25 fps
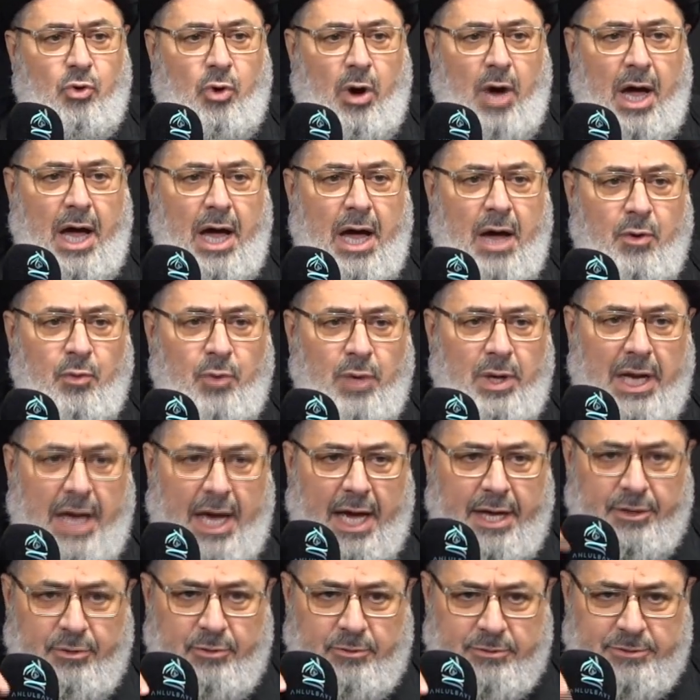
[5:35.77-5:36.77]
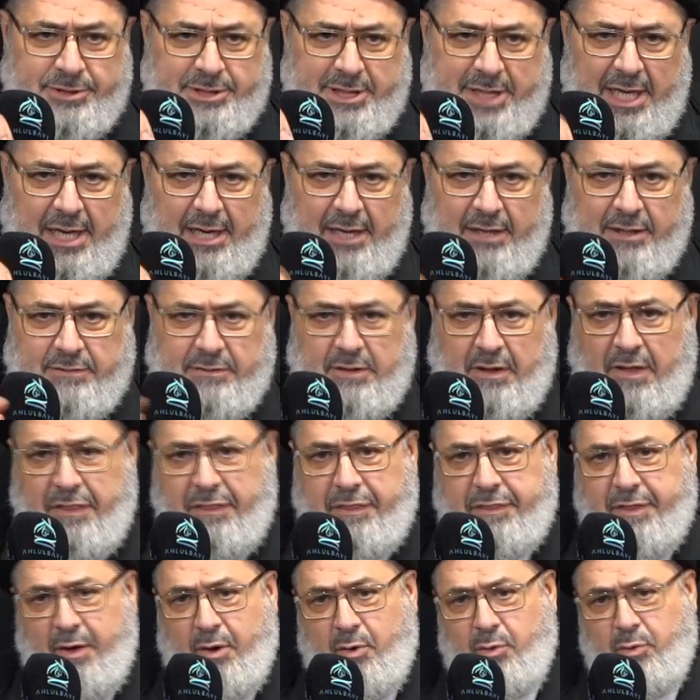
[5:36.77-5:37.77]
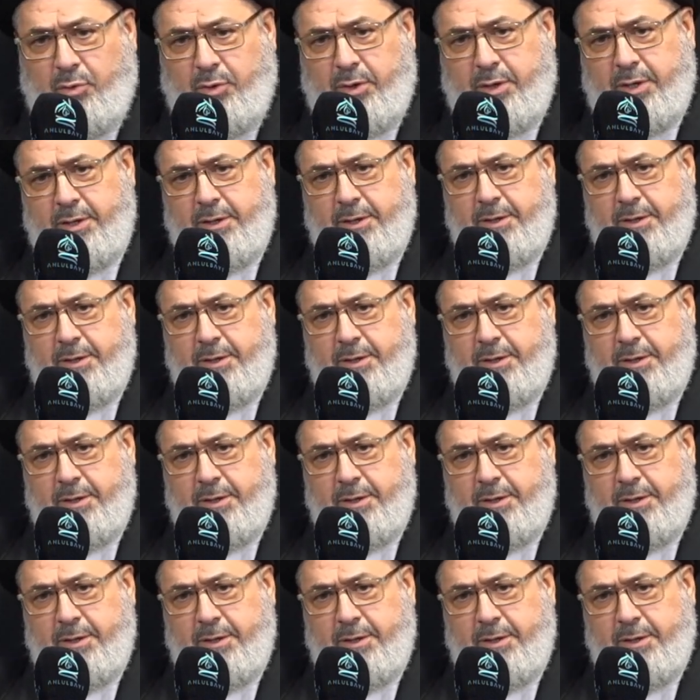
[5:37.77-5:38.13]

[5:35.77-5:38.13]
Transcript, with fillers: احاول ان اسلط الضوء